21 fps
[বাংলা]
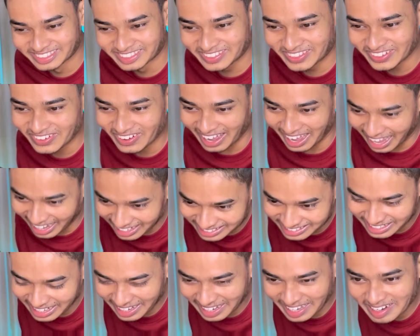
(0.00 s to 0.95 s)
তো
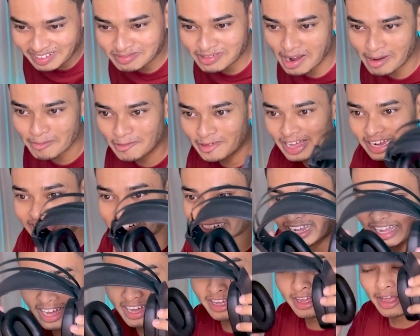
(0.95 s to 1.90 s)
আজকে খেলবো আবার
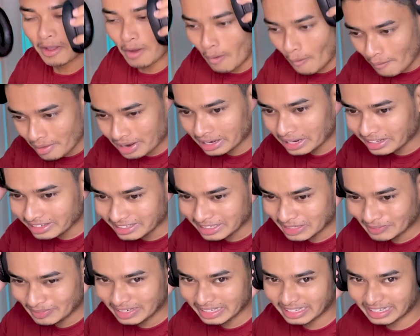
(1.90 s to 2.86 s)
একটা অনেক
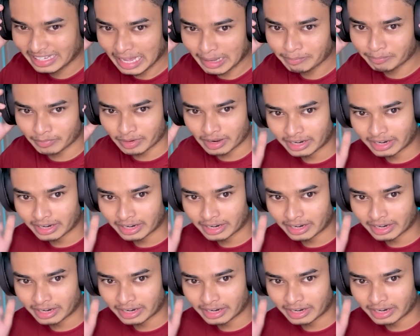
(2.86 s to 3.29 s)
ইউনিক গেম